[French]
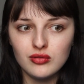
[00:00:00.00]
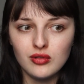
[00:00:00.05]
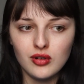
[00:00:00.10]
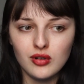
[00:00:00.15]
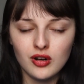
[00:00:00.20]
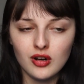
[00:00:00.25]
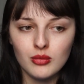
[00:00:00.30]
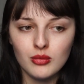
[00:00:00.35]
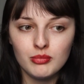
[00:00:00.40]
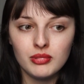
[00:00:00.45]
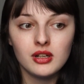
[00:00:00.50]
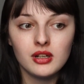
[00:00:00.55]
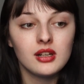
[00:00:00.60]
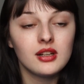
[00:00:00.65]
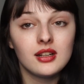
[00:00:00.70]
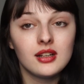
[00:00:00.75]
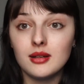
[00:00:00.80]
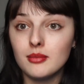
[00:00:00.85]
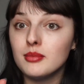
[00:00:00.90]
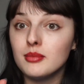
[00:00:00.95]
de l'Europe,
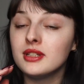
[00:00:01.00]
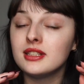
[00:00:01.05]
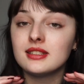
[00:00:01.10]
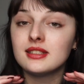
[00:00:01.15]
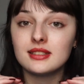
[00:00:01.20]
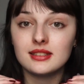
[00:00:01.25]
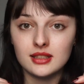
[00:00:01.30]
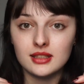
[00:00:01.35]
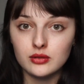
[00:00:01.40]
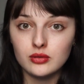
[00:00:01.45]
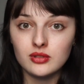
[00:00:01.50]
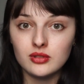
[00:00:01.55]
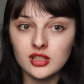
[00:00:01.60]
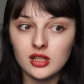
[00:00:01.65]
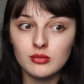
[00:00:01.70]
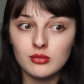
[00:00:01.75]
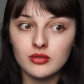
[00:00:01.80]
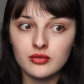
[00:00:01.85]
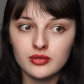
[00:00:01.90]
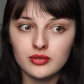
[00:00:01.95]
mais c'est
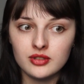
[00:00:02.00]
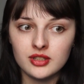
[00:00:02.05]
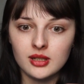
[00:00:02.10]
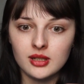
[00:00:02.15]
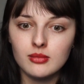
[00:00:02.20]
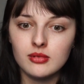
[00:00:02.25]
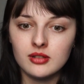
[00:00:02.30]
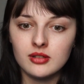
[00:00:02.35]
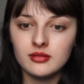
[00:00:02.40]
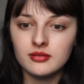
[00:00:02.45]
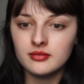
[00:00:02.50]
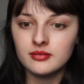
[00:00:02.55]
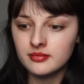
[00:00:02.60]
totalement faisable.